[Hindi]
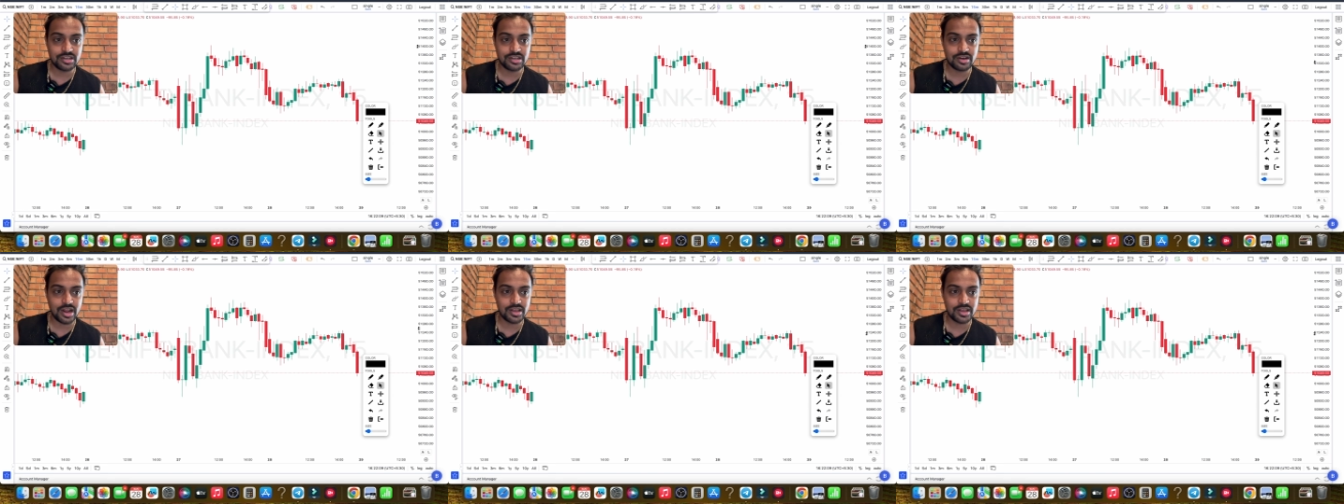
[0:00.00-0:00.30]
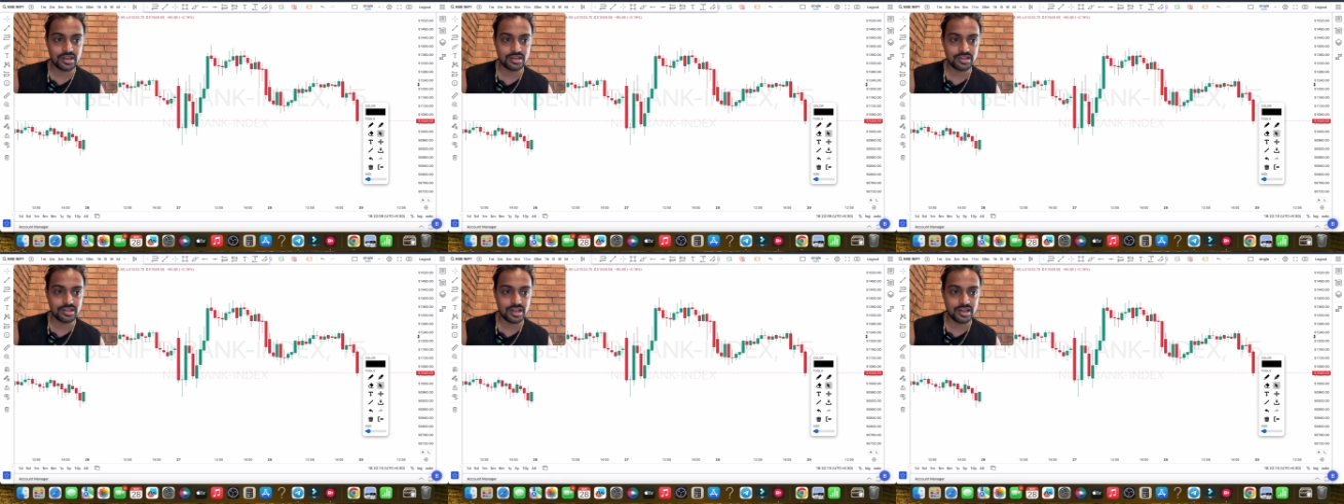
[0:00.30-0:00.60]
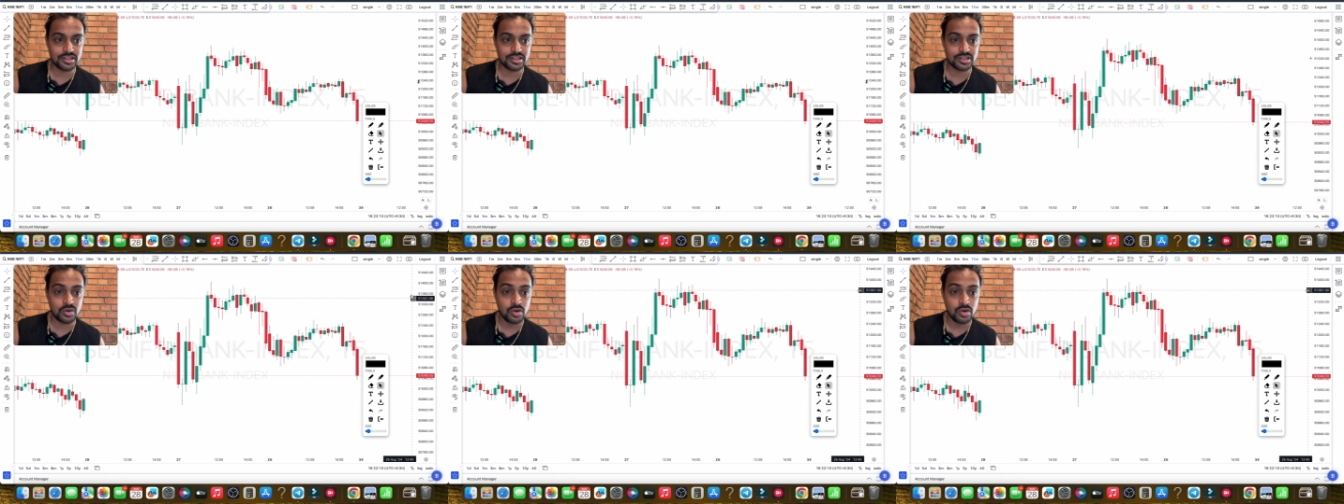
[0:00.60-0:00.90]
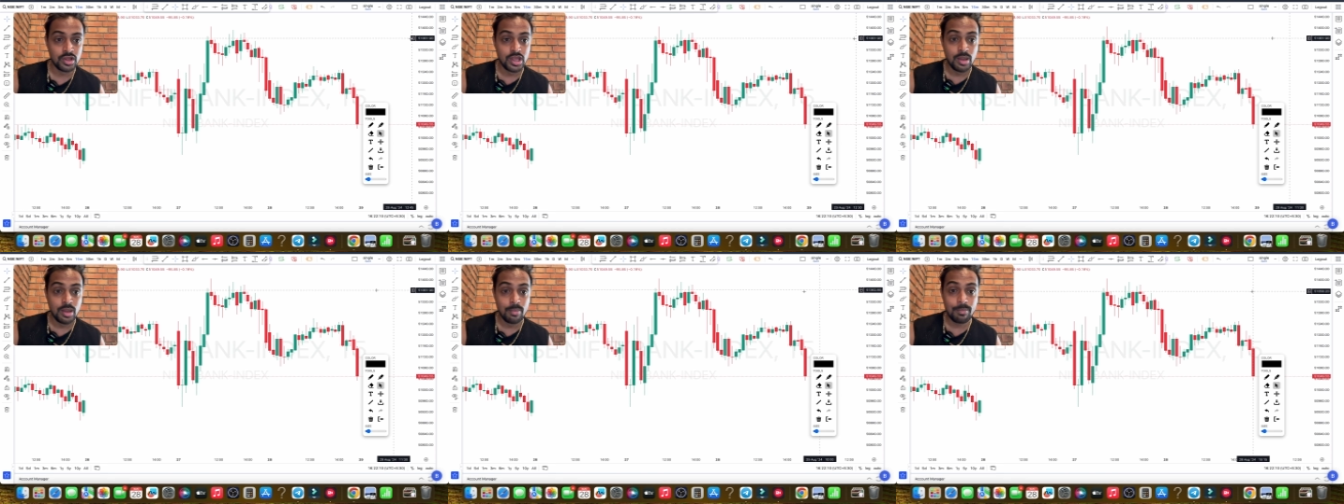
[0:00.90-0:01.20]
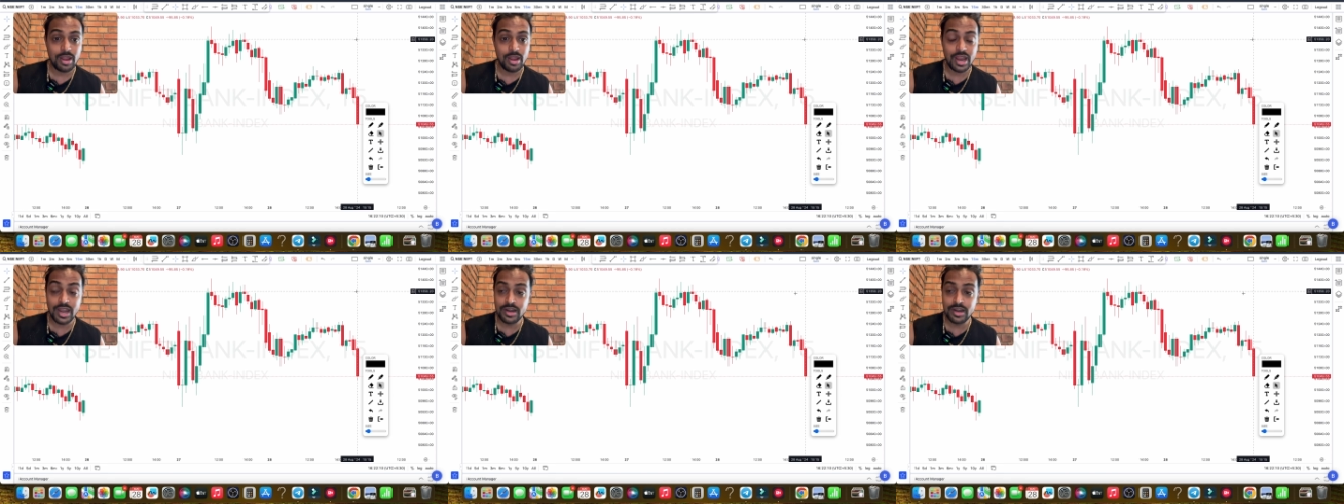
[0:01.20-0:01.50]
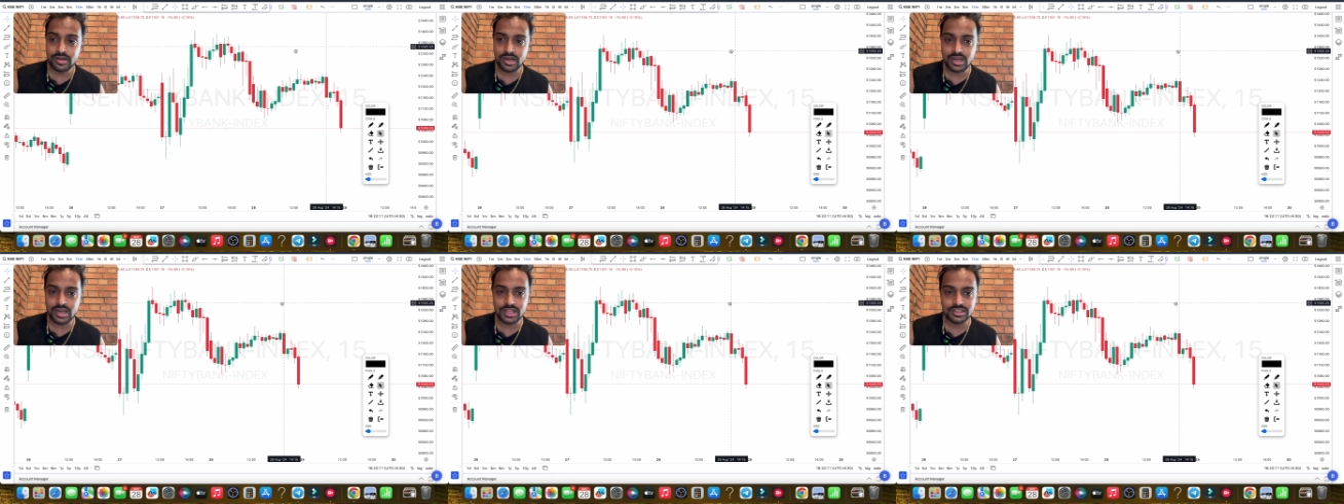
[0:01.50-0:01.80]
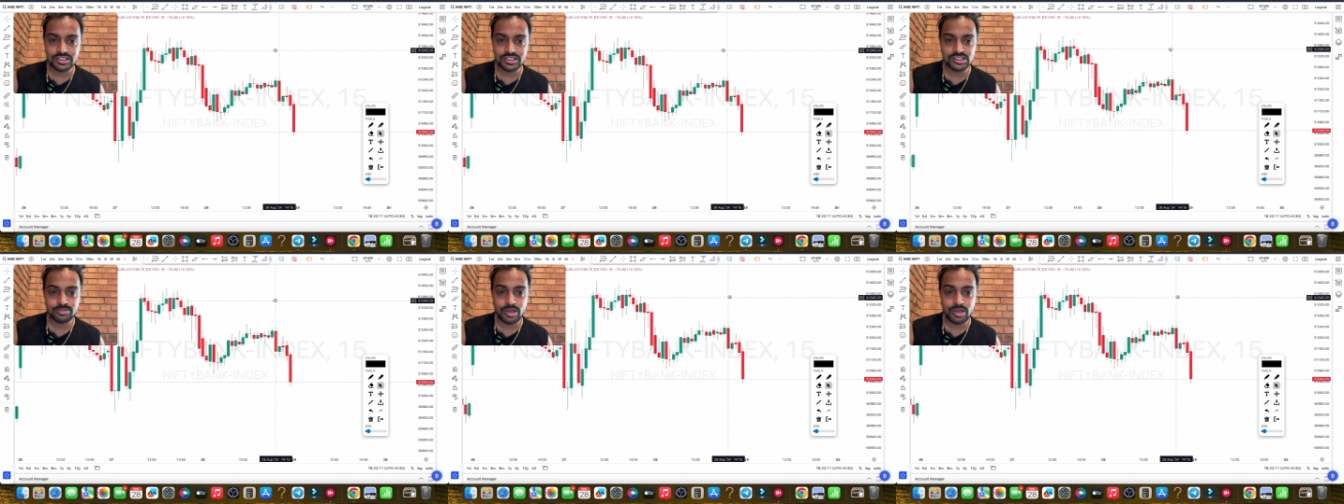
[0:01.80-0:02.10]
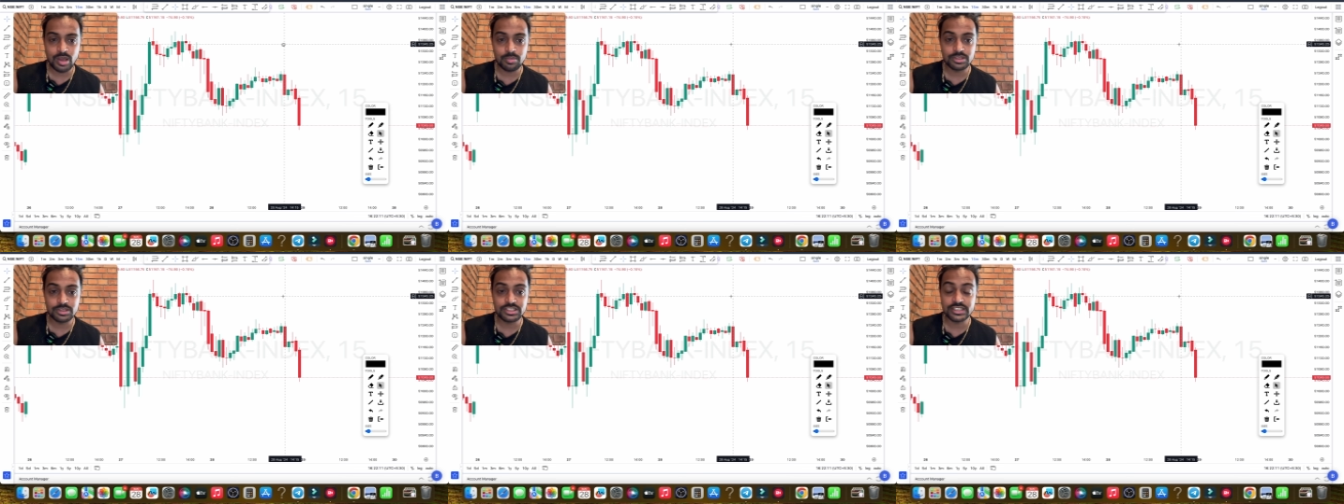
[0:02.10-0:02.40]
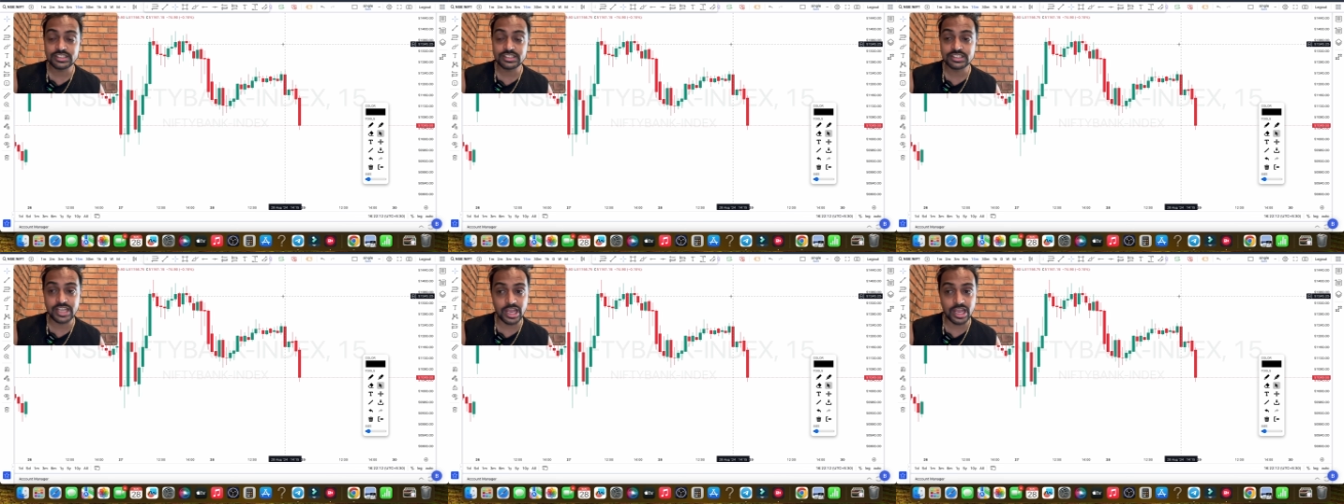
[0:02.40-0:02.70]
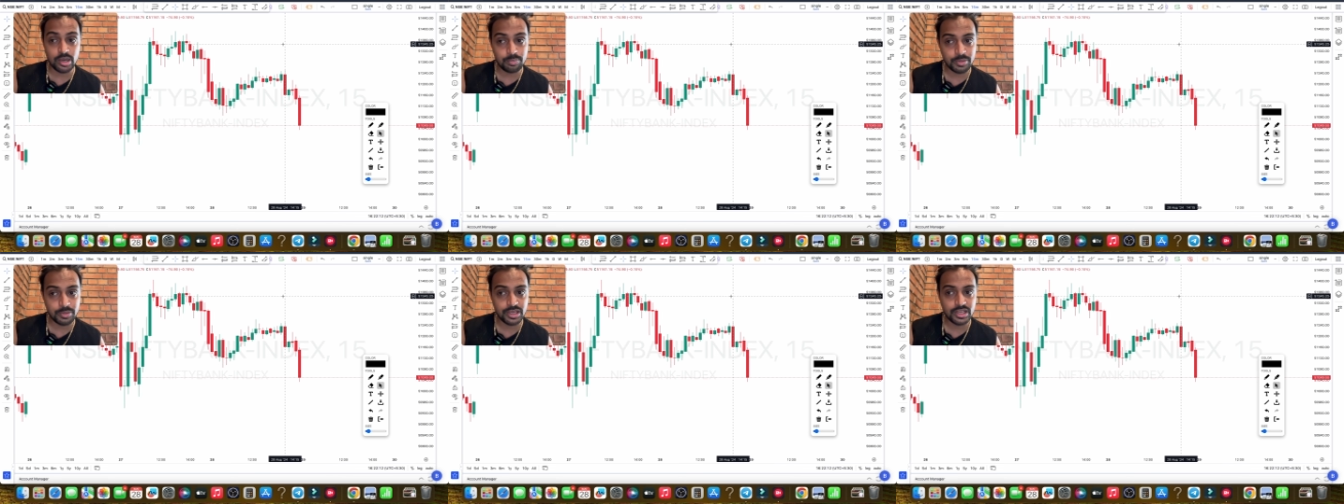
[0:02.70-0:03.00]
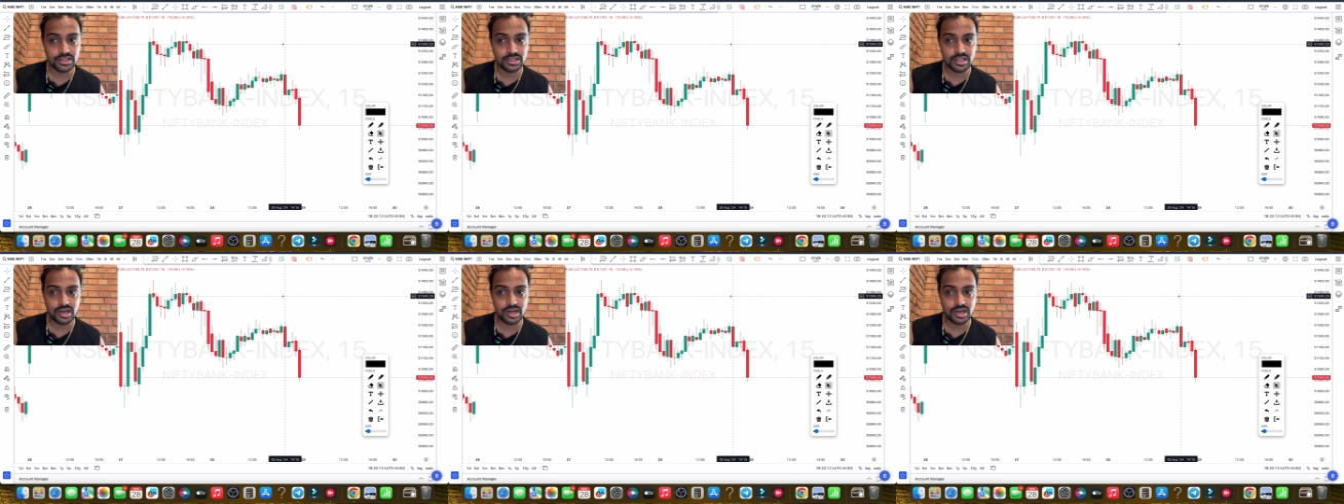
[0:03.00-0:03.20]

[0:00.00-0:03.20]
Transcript: ट्राई करता रहता हूँ मैं एंट्री लेते समय हमेशा एक स्कैल्पिंग की